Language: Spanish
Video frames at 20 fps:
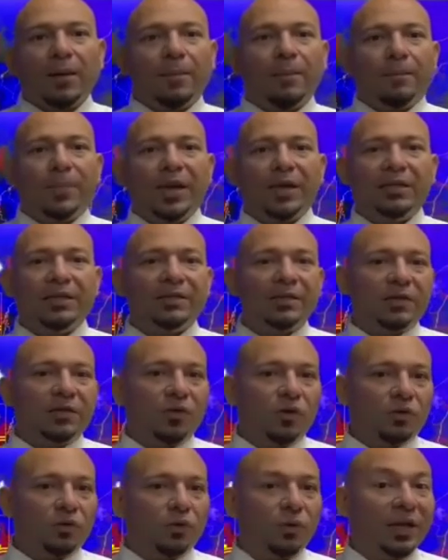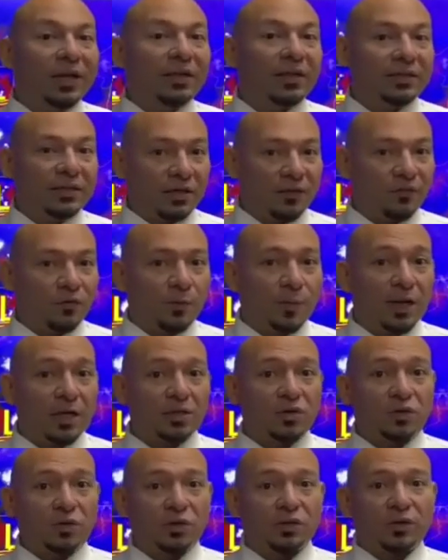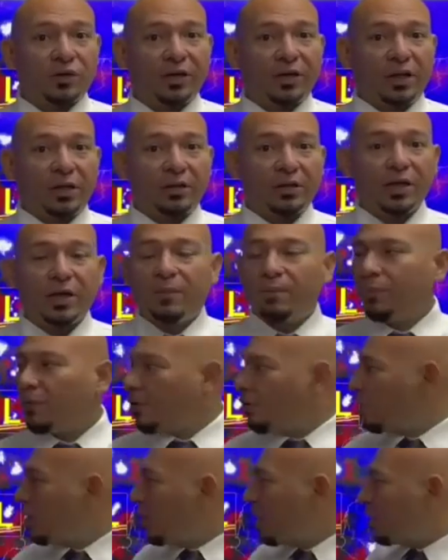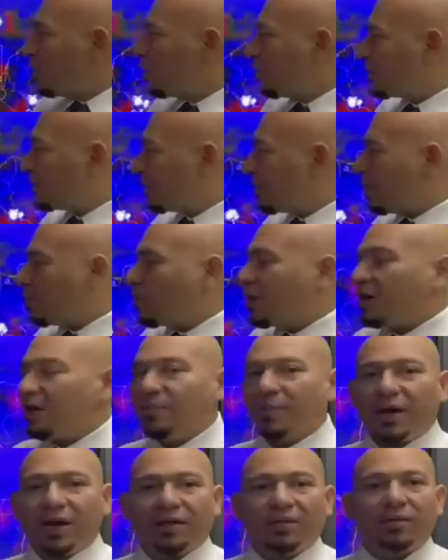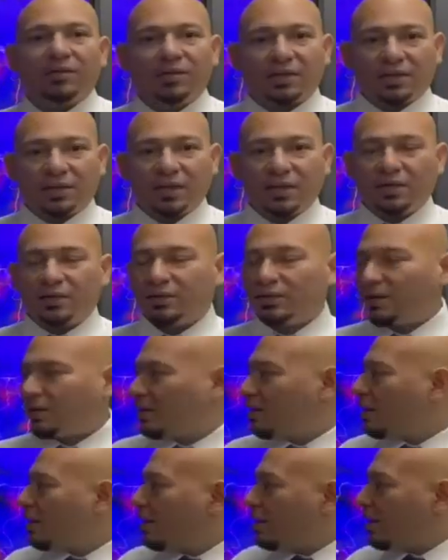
27 de octubre se informa las condiciones del tiempo y observamos en imagen de satélite